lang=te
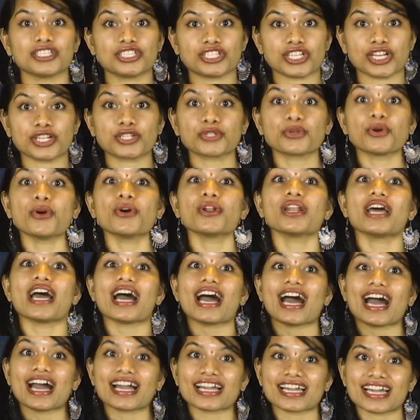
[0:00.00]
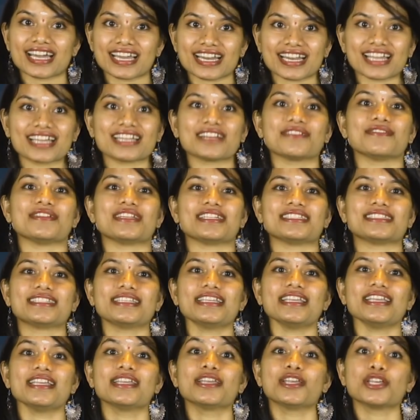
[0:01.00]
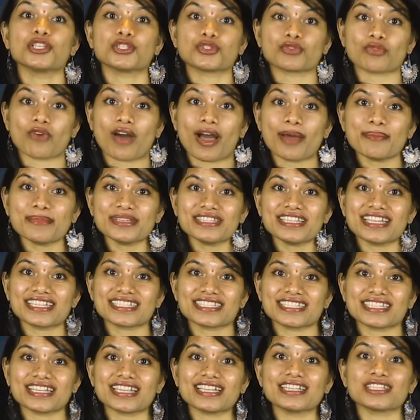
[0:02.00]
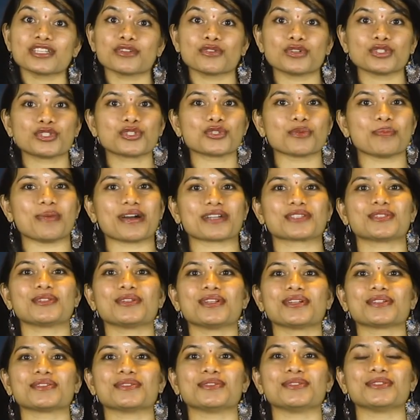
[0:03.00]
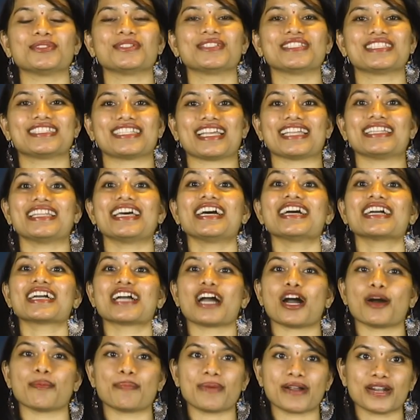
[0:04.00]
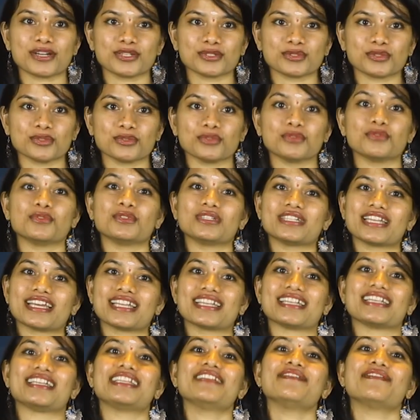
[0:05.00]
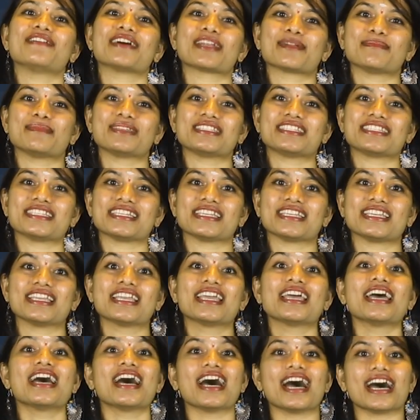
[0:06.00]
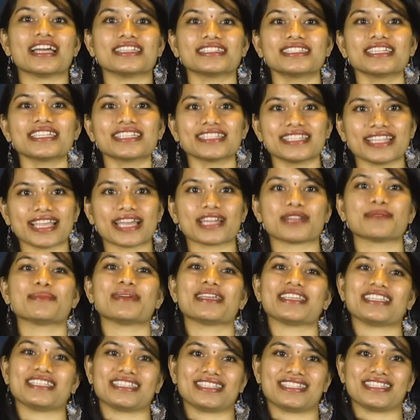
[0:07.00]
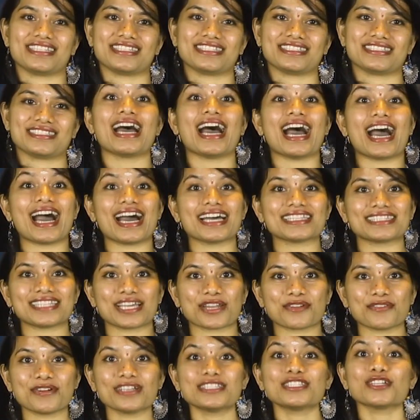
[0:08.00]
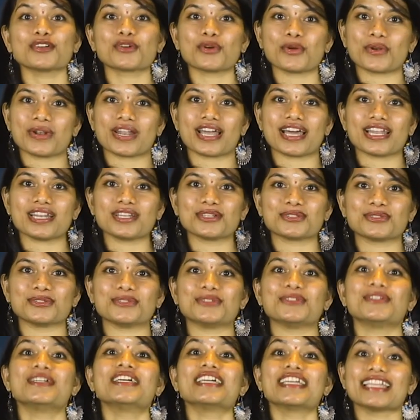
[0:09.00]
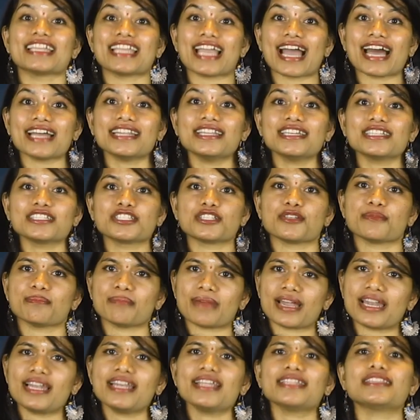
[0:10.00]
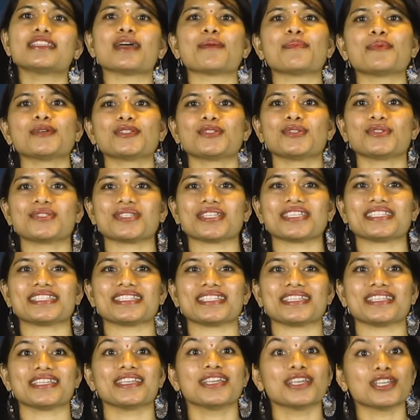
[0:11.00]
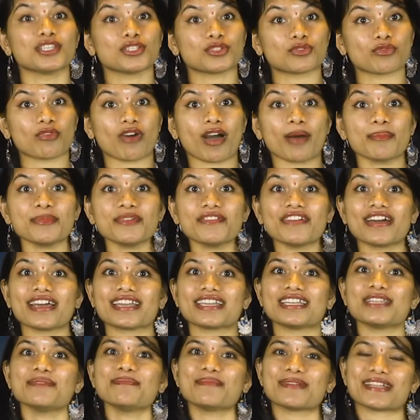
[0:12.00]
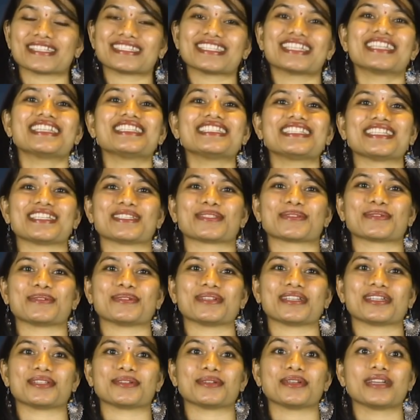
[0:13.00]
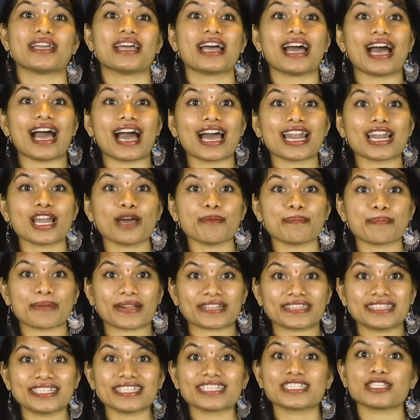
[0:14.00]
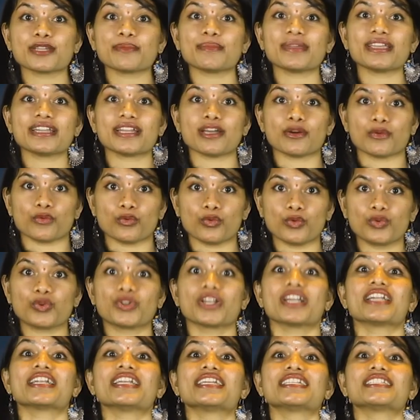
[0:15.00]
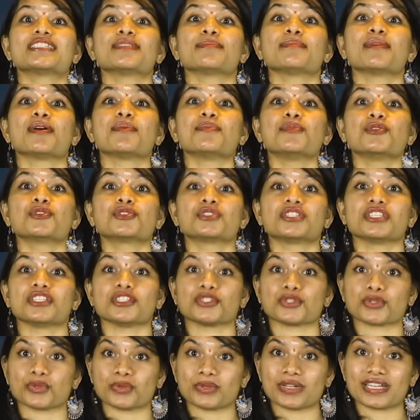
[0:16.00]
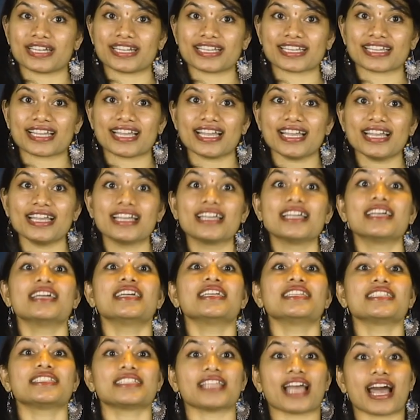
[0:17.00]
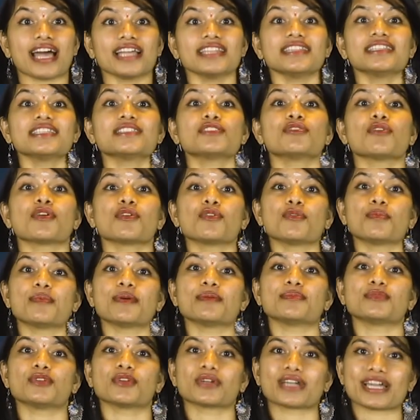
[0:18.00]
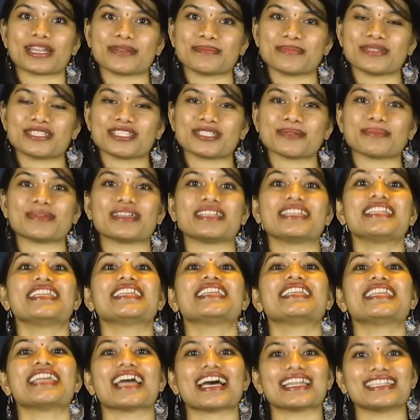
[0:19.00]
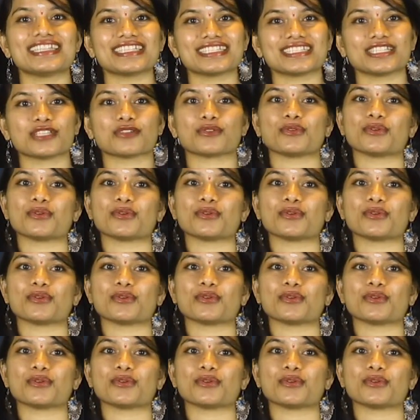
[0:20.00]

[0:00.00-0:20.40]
షట్కోణ ఆకారాన వెలిసి స్వామి దర్శనానికి వచ్చు భక్తులకు సదా కాపాడుతూ ఉంటానని వరమిచ్చి అంతర్ధ్యానం అయ్యింది ఆ తర్వాత కొన్నాళ్లకు యాదర్శి మళ్ళీ తపస్సు చేసి స్వామివారిని ప్రసన్నం చేసుకున్నారు అలా ప్రత్యక్షమైన ఉగ్ర నరసింహమూర్తిని చూడలేక శాంత స్వరూపంతో కనిపించమని యాదర్శి